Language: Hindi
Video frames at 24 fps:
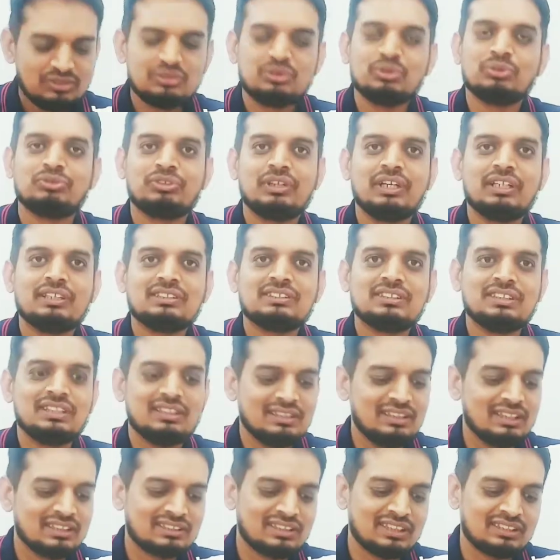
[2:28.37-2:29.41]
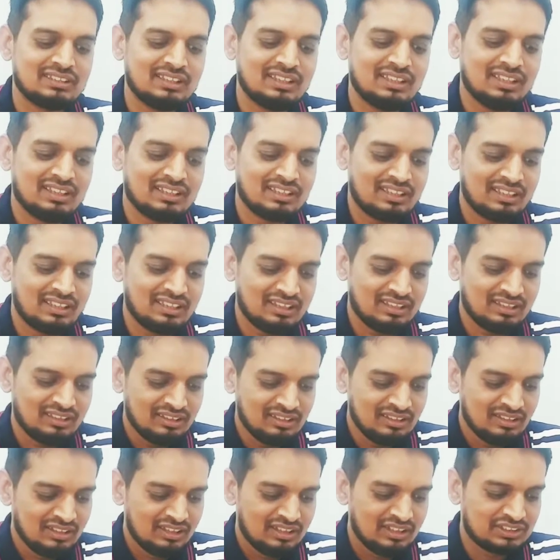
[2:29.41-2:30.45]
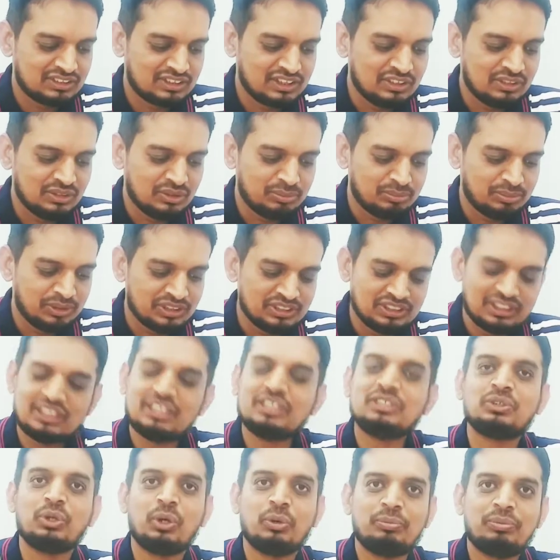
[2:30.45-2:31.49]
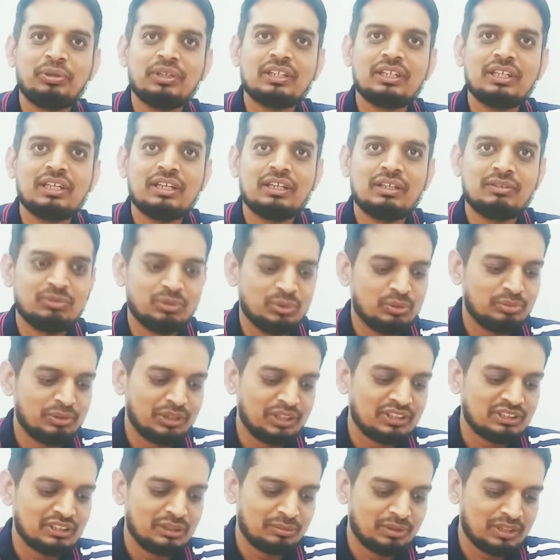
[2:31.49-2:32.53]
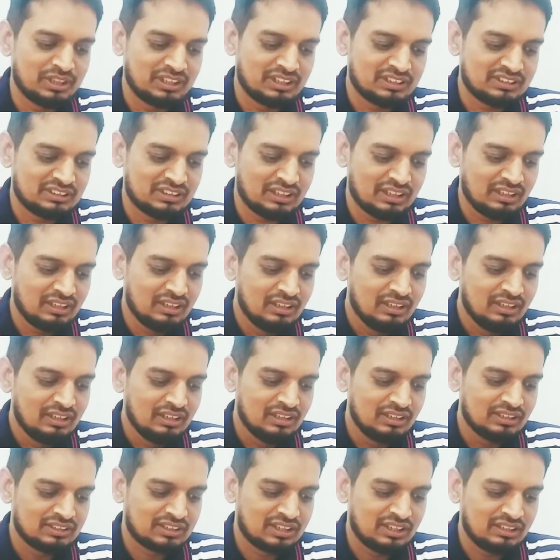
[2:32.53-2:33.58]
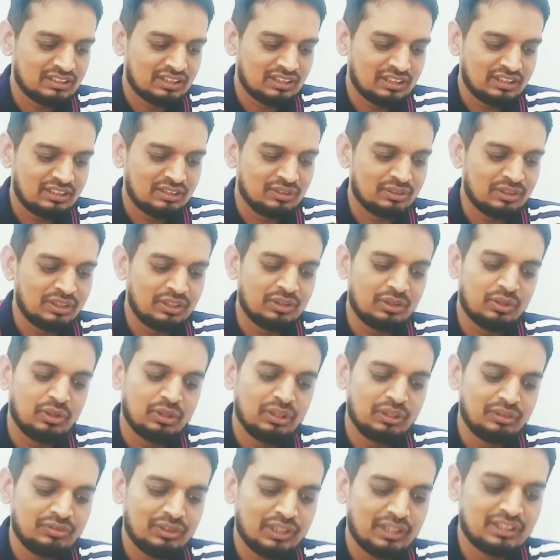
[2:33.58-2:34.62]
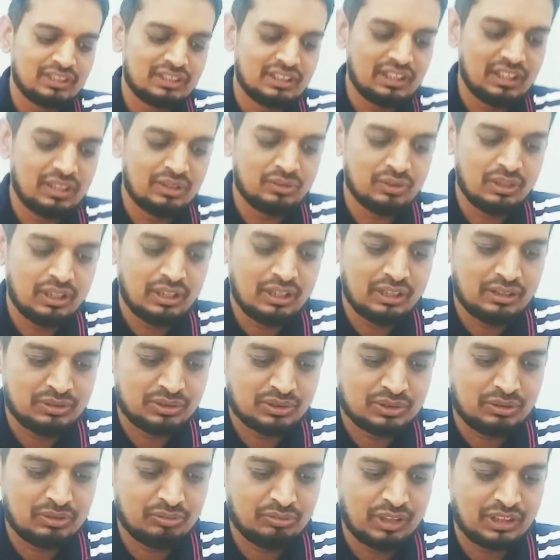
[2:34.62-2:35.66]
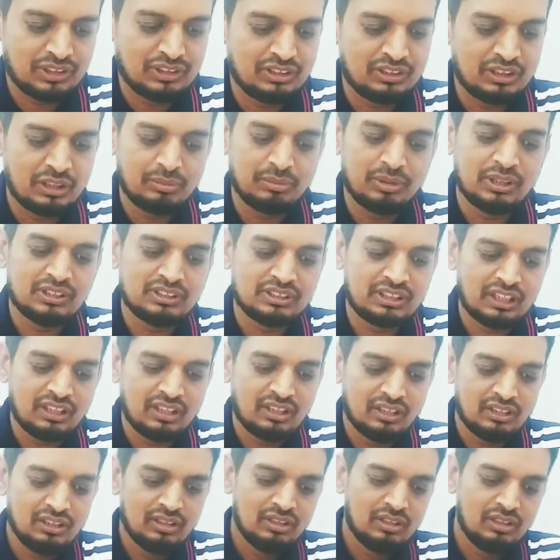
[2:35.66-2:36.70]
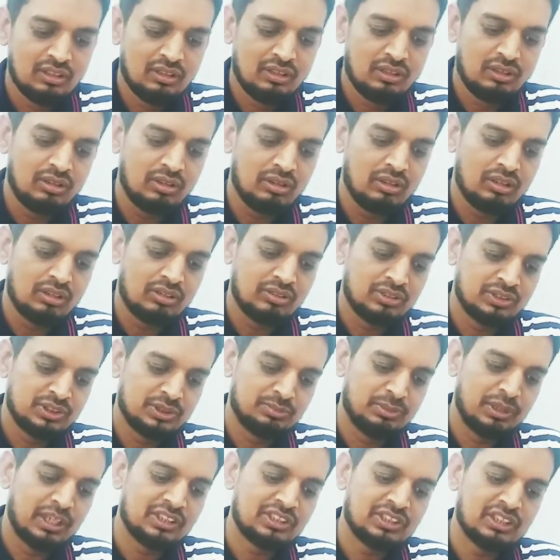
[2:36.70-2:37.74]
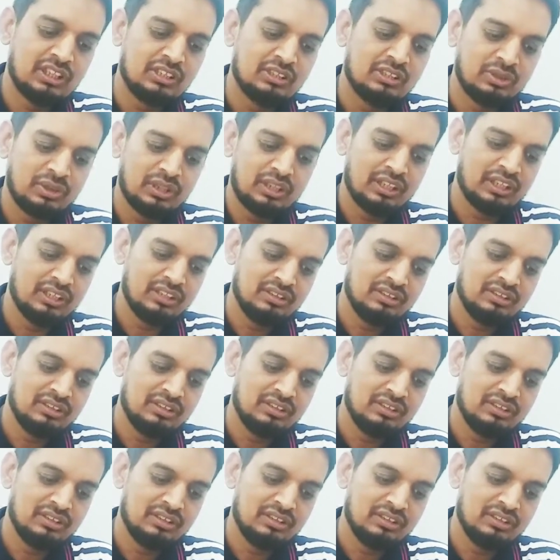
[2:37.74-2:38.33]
तो फ्रेंड्स ये देख सकते हैं कि इसकी जो पिज़्ज़े की टॉपिंग है वो बड़ी ज़बरदस्त है इसके अंदर इन्होंने ऑलिव ऐड किया हुआ है उसमें वेजिटेबल्स है और स्पेशल जो है